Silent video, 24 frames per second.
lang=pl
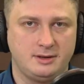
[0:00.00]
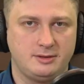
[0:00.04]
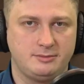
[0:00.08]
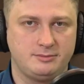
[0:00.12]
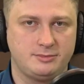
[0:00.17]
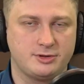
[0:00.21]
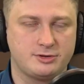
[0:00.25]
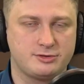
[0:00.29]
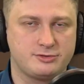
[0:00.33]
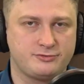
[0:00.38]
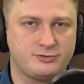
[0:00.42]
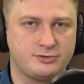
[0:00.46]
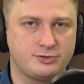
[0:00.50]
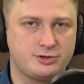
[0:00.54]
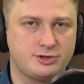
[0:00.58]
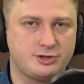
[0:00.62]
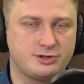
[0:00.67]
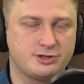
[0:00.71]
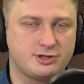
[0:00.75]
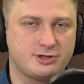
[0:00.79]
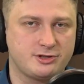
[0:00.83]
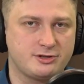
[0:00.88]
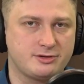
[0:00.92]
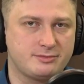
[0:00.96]
Piotr Wójcik,
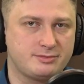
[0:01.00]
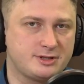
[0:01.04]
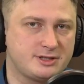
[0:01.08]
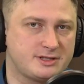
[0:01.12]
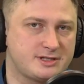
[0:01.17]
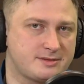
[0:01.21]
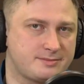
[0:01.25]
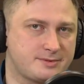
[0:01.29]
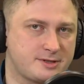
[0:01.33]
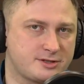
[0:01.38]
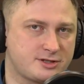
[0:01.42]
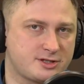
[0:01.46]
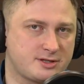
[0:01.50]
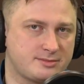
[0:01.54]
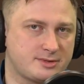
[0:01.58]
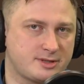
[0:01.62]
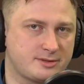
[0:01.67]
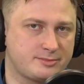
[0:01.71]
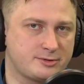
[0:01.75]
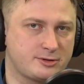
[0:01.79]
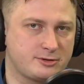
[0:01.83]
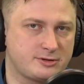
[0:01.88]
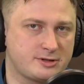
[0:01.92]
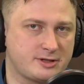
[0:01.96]
dzień dobry, zapraszam na
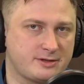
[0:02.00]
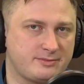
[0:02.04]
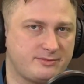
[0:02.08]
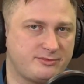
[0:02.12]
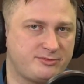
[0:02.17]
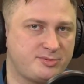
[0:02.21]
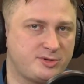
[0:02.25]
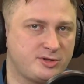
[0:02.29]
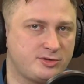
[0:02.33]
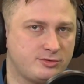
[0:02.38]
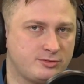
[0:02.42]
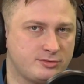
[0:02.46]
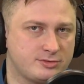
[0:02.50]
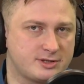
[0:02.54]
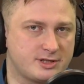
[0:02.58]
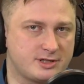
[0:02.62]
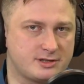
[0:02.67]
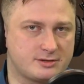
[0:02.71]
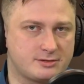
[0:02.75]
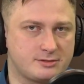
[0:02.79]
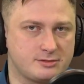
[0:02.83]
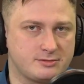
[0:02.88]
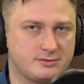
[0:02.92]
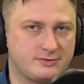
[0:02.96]
program W pigułce,
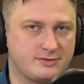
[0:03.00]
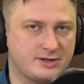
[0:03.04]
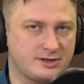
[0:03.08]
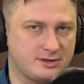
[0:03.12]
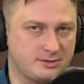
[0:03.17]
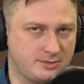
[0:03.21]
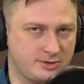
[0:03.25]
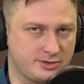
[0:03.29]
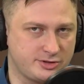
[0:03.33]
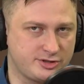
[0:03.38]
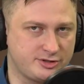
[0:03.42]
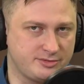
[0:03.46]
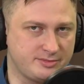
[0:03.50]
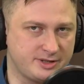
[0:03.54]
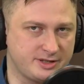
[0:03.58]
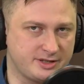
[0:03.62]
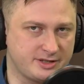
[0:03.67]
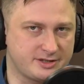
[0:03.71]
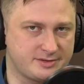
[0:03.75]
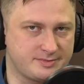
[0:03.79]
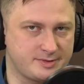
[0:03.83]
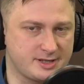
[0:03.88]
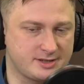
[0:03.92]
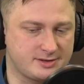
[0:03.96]
skrót wiadomości
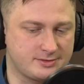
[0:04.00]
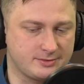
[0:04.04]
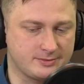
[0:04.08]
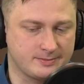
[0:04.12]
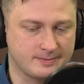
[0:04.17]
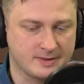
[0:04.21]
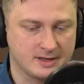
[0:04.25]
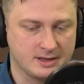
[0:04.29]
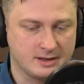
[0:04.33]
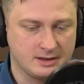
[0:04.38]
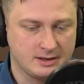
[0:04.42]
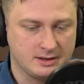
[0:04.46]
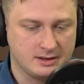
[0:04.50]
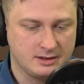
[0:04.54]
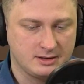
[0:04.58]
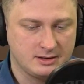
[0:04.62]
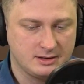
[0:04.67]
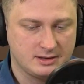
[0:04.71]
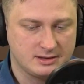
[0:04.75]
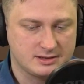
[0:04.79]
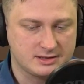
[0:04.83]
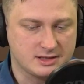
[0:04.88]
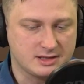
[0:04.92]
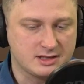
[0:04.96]
MedEkspresu.
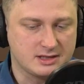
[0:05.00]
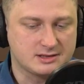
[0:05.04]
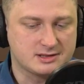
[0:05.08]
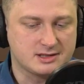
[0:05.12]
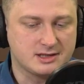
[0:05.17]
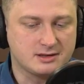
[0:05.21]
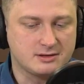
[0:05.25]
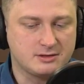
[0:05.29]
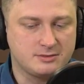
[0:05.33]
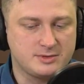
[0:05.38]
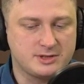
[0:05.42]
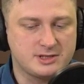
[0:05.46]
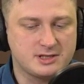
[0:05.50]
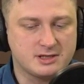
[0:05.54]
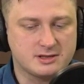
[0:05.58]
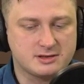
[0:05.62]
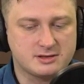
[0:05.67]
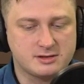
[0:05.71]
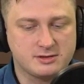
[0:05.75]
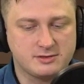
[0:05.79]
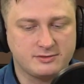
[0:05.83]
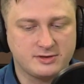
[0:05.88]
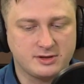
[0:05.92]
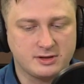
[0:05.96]
Senacka Komisja
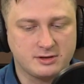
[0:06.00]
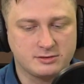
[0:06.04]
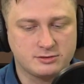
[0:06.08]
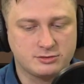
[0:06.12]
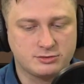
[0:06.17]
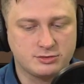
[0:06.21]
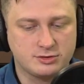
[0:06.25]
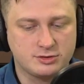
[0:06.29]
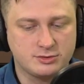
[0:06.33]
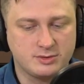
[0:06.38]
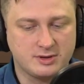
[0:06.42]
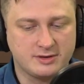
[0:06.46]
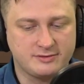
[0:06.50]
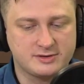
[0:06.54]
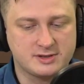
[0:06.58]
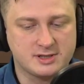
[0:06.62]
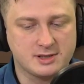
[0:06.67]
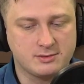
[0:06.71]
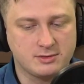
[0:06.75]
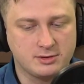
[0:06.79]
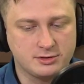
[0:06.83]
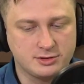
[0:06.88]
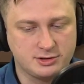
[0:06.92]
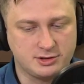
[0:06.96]
Zdrowia odrzuciła w
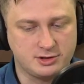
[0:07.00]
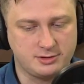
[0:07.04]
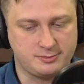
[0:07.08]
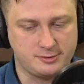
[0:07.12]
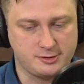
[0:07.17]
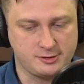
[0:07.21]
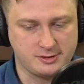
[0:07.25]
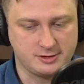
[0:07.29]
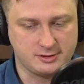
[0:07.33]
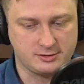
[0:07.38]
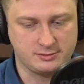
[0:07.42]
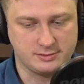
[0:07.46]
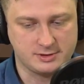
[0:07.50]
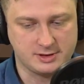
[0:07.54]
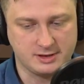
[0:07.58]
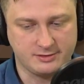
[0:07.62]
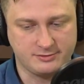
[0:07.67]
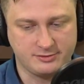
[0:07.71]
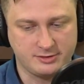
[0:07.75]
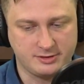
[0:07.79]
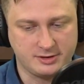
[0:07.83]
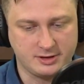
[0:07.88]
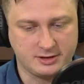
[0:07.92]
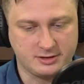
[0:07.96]
całości projekt
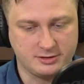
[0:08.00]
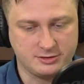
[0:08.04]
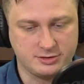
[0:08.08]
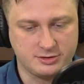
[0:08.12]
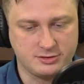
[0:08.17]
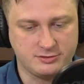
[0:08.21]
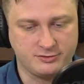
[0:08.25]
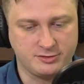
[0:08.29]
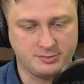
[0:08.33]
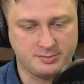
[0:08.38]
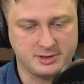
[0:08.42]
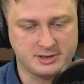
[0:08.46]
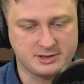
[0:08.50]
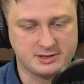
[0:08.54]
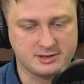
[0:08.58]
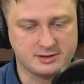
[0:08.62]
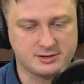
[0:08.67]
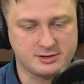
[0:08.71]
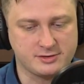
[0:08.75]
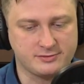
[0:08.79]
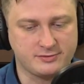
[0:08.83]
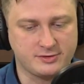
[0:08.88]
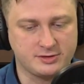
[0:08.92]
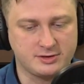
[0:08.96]
ustawy o jakości w opiece
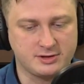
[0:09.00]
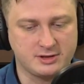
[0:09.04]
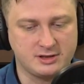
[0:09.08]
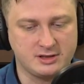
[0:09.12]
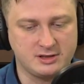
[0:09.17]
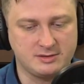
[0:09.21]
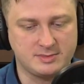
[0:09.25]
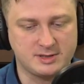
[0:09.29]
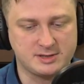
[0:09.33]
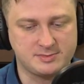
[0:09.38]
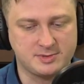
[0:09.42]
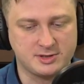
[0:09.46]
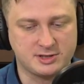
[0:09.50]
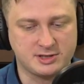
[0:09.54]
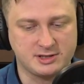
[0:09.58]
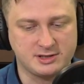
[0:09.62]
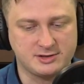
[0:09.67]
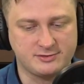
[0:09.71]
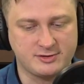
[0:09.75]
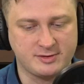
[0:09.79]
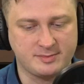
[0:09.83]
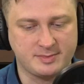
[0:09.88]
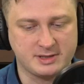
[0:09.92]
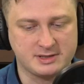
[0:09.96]
zdrowotnej i
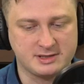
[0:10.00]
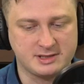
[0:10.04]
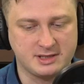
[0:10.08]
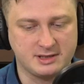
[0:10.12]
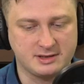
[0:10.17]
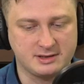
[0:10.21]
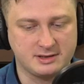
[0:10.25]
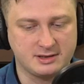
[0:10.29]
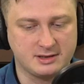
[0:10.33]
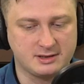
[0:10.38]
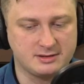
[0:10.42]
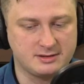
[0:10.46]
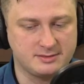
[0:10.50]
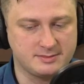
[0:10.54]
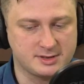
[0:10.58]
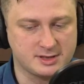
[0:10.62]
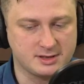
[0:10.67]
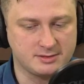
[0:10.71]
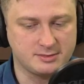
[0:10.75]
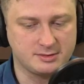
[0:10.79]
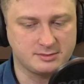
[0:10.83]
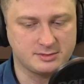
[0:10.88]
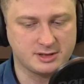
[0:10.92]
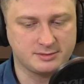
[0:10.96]
bezpieczeństwie pacjenta, tym
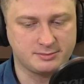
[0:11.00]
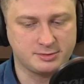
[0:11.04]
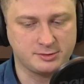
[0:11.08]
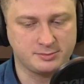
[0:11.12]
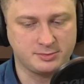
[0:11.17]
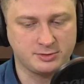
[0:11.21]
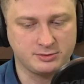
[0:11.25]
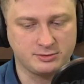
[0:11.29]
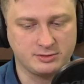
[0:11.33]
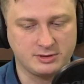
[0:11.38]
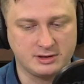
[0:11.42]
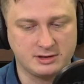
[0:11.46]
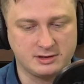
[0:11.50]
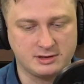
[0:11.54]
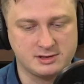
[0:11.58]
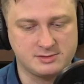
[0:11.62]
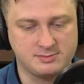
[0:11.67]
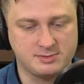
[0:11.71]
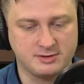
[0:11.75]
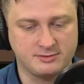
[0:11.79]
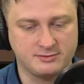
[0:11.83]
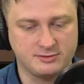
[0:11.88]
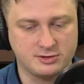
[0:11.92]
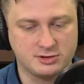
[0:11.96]
samym zaproponuje
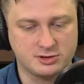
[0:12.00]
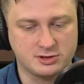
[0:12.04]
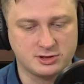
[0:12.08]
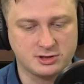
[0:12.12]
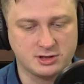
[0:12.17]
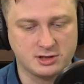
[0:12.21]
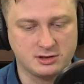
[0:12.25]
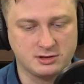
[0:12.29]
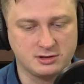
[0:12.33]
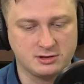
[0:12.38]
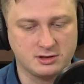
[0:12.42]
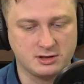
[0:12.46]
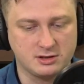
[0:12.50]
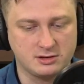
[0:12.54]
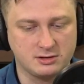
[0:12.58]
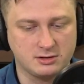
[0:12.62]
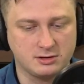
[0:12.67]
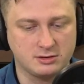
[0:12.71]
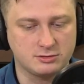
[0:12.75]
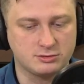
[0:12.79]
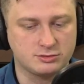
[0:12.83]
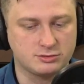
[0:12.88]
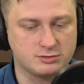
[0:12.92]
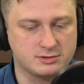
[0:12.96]
Izbie Wyższej jej
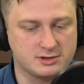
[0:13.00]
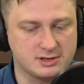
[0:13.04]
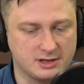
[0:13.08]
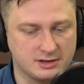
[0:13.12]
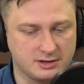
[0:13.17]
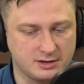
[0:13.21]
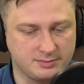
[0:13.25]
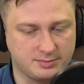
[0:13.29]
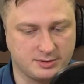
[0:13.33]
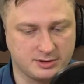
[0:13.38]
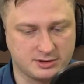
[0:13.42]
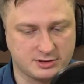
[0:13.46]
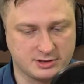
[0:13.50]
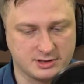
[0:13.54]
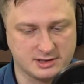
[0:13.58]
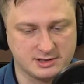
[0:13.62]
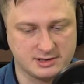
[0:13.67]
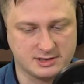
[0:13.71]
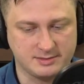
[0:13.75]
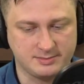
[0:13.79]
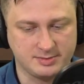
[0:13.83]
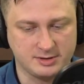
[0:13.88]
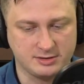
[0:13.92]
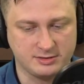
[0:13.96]
odrzucenie podczas
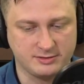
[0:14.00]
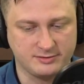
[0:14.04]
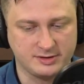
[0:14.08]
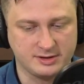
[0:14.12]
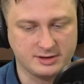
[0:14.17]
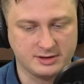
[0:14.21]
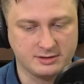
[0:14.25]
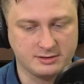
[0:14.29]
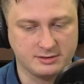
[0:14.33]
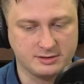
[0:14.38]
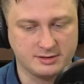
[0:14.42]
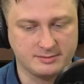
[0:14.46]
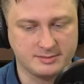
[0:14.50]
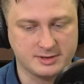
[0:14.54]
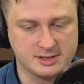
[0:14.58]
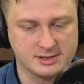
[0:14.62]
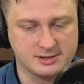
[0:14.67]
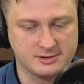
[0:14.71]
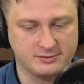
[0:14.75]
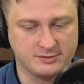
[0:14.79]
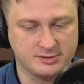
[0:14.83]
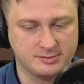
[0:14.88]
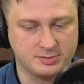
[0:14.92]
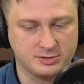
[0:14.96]
zaplanowanego na
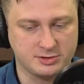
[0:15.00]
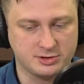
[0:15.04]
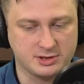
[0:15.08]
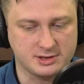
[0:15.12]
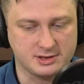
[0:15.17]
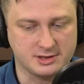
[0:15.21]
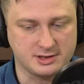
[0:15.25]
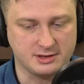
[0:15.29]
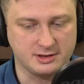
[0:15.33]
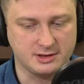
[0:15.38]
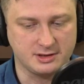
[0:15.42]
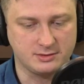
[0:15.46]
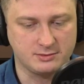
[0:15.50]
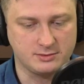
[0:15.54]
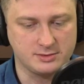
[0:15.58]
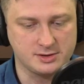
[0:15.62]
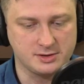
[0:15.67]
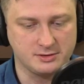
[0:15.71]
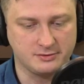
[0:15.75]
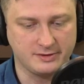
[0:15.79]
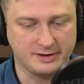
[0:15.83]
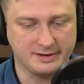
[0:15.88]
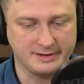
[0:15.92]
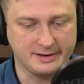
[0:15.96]
marcowe posiedzenie
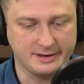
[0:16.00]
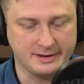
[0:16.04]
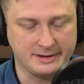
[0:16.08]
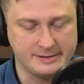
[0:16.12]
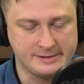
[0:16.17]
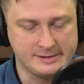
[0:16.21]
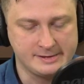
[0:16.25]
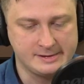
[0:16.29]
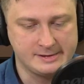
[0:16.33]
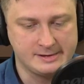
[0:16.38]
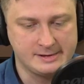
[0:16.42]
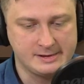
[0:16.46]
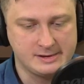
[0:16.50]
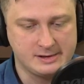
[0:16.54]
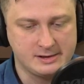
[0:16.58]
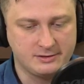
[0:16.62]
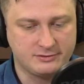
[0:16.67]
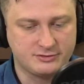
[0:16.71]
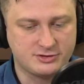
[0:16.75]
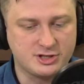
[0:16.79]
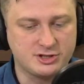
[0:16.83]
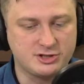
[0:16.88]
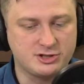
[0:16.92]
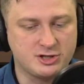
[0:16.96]
głosowania.
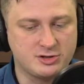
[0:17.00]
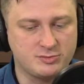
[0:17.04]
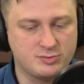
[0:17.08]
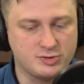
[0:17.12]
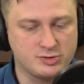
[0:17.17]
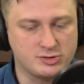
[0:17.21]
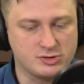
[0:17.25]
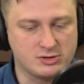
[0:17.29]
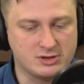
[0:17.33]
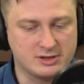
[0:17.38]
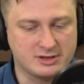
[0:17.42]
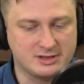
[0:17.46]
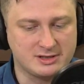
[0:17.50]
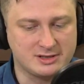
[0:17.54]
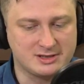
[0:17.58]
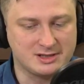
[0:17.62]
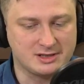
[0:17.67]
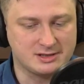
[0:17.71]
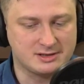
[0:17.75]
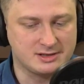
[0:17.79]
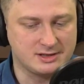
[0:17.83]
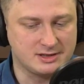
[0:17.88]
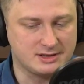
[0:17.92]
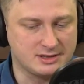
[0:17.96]
Wcześniej Biuro
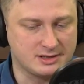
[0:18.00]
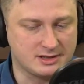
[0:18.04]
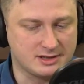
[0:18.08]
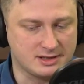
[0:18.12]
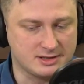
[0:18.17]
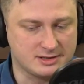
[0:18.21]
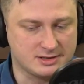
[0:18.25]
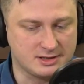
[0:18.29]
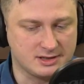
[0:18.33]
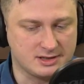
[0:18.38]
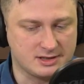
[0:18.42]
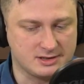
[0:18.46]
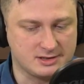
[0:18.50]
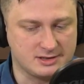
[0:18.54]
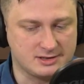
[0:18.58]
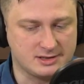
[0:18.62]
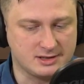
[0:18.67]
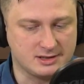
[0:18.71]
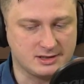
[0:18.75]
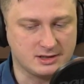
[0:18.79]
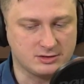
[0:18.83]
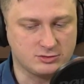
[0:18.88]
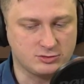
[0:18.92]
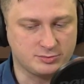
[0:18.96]
Legislacyjne Kancelarii
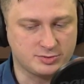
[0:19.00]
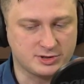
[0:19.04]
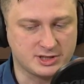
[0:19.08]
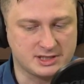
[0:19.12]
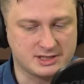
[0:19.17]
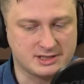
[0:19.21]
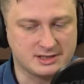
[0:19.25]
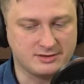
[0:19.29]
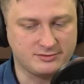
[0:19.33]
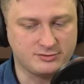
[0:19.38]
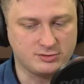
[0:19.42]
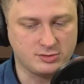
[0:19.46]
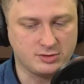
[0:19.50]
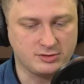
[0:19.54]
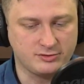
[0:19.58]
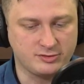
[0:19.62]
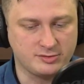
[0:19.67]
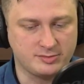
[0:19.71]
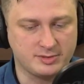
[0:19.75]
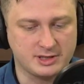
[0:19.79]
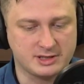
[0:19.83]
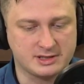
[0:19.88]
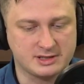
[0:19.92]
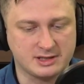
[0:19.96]
Senatu przedstawiło
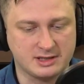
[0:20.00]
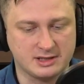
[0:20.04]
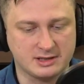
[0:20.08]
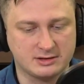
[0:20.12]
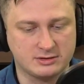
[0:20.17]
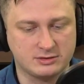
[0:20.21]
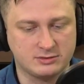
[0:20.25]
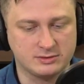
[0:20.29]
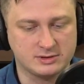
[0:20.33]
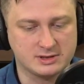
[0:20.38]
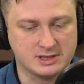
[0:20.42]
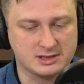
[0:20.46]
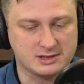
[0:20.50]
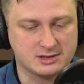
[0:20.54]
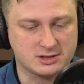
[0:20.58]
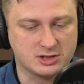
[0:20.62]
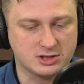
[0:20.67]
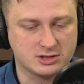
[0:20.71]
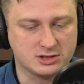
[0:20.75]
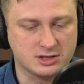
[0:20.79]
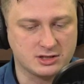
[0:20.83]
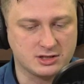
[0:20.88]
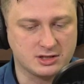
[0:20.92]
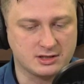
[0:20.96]
wobec aktu
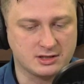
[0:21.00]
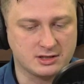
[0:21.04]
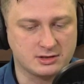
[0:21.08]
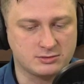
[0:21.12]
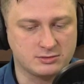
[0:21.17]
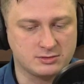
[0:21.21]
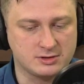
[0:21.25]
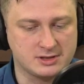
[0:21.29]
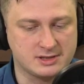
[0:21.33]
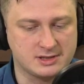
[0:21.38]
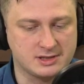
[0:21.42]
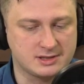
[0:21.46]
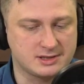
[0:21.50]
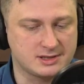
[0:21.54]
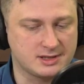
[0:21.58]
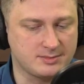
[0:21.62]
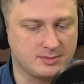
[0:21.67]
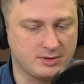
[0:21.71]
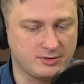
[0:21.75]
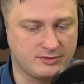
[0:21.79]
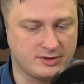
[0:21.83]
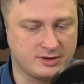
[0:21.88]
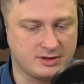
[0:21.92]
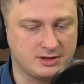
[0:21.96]
zastrzeżenia natury
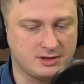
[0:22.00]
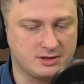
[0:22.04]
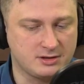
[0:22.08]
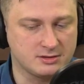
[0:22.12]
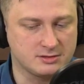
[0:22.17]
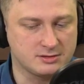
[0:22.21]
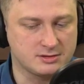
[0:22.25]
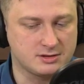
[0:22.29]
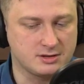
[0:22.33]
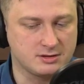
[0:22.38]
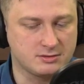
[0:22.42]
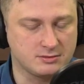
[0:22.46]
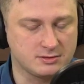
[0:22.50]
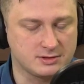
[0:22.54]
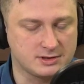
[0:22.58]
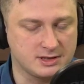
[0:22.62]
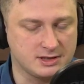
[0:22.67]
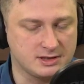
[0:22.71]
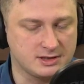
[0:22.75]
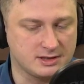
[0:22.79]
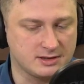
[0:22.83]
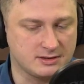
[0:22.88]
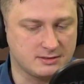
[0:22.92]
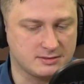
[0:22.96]
systemowej i
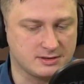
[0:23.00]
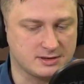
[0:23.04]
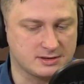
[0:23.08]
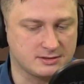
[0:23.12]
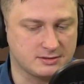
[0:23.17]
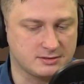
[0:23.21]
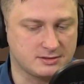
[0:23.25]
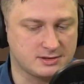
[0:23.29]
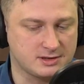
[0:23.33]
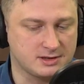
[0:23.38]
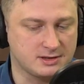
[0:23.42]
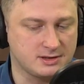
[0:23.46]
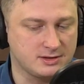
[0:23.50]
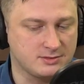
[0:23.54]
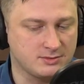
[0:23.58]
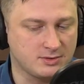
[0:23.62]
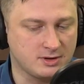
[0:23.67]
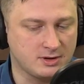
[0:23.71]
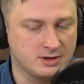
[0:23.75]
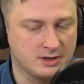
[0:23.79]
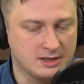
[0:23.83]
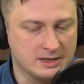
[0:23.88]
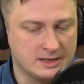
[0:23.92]
konstytucyjnej oraz oceniło,